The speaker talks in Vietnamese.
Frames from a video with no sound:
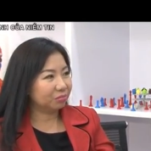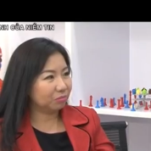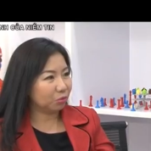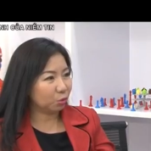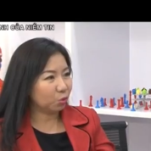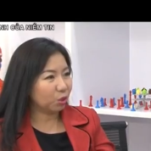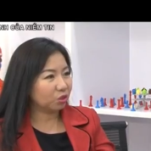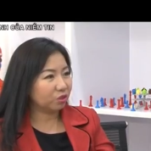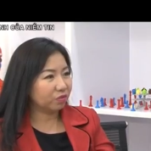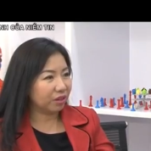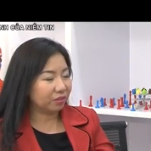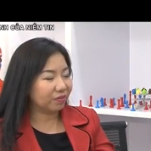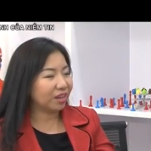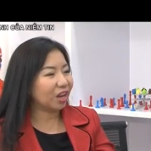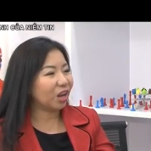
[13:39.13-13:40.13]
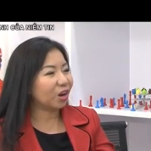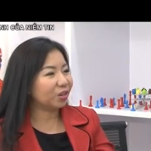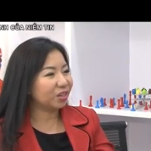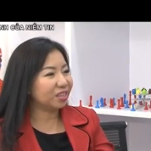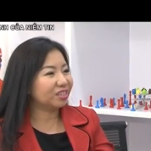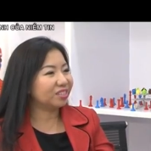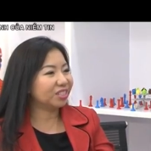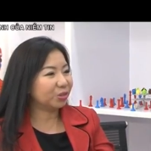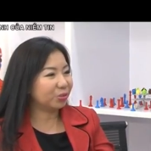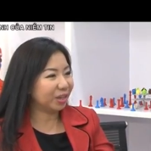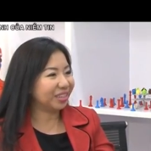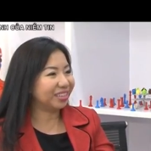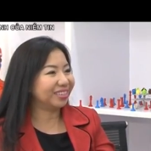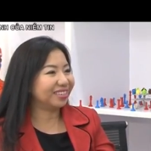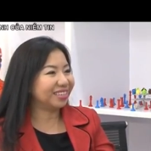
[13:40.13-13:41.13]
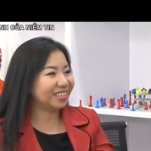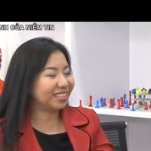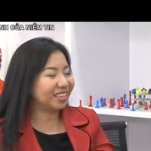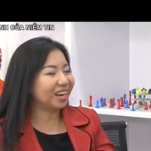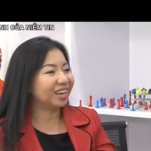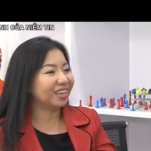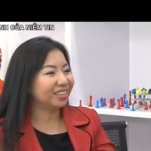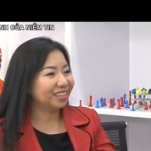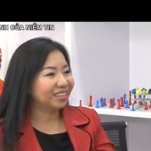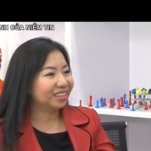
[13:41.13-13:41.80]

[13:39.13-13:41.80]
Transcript: mỗi tuần tôi vẫn phải lo đi siêu thị đi chợ